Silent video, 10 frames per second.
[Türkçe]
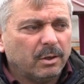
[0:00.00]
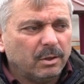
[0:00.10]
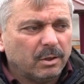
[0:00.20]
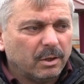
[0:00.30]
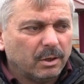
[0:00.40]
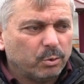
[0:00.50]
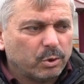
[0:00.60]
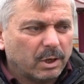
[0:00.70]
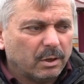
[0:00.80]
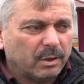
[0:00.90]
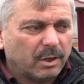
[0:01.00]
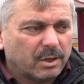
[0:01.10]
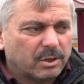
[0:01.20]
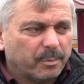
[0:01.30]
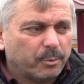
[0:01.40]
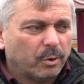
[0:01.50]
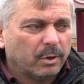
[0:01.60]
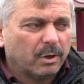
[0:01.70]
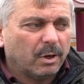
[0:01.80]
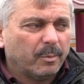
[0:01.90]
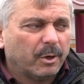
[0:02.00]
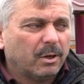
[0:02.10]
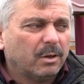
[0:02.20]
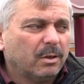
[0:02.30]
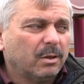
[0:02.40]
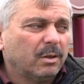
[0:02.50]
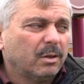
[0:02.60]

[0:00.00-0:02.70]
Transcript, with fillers: internet üzerinden ders yapıyorlar ama e,